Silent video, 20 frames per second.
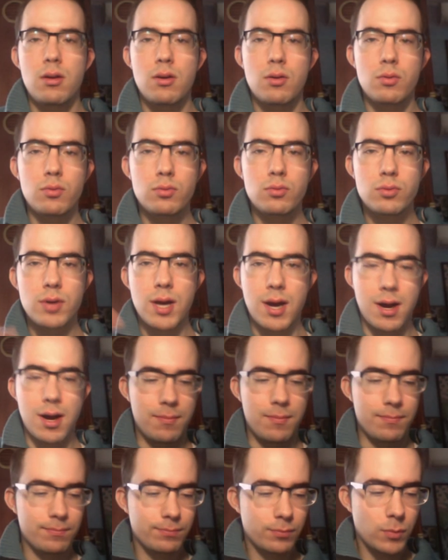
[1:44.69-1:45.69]

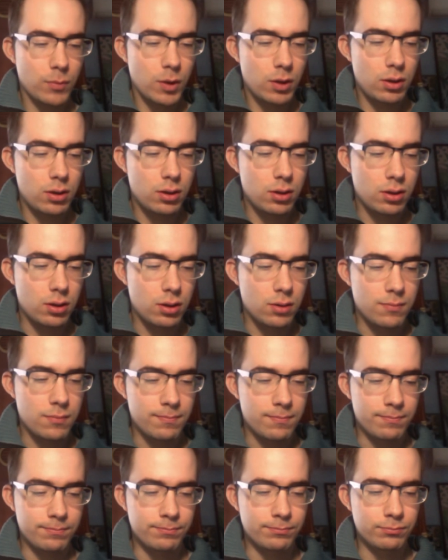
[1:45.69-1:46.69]
una,
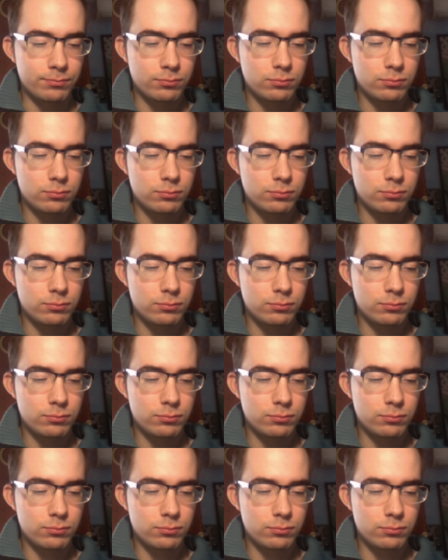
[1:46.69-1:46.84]
ehm,